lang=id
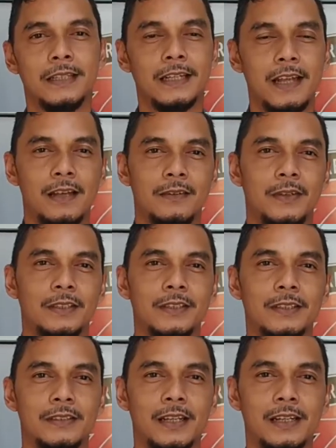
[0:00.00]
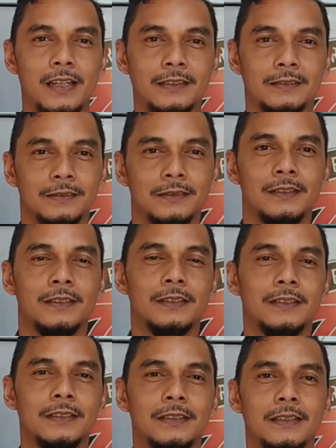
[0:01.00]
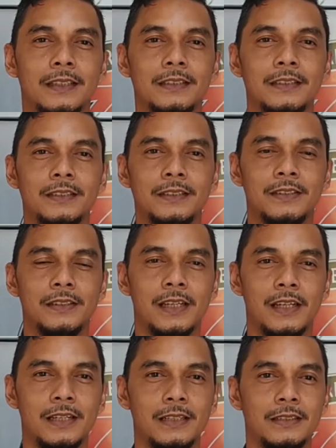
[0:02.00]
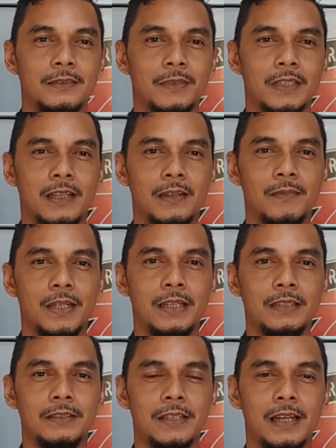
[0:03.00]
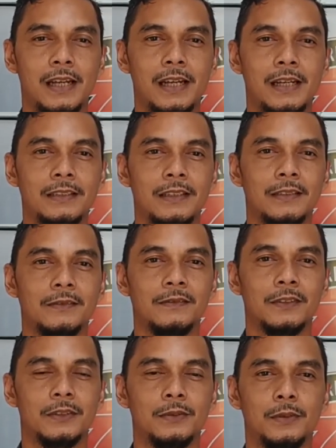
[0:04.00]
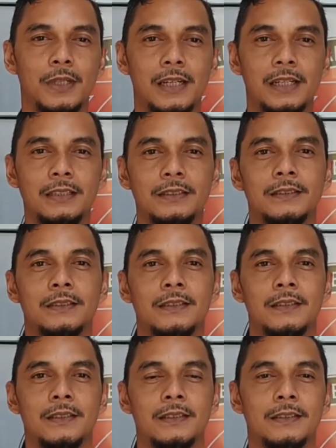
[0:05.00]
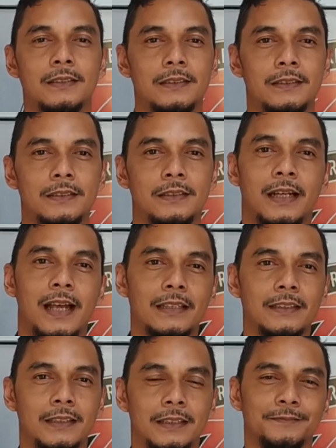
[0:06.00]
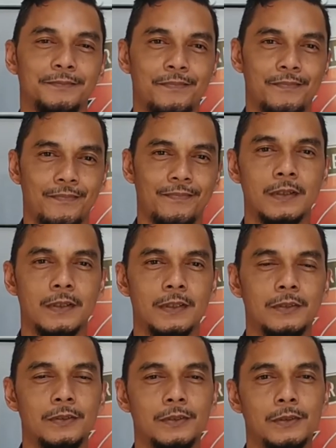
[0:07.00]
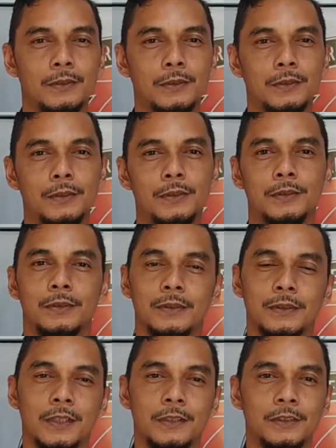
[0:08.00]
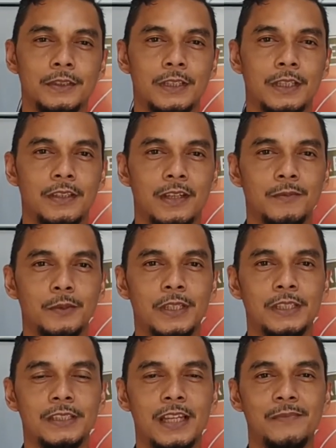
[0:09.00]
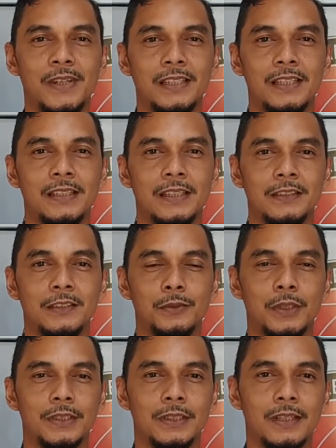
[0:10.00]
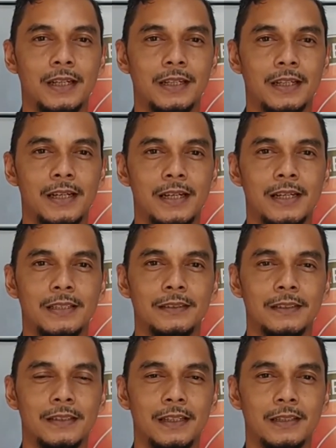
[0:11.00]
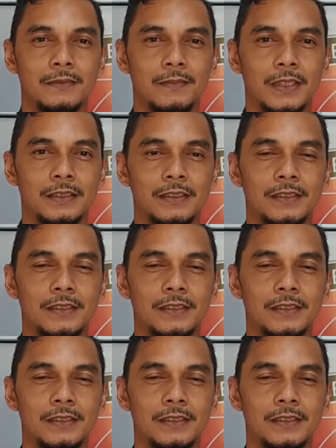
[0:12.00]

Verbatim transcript: daerah Pasir Siarang dengan inisial yang pertama JA, yang kedua eh, HT. Untuk narkotika sabu yang kita amankan dari kedua tersangka atas nama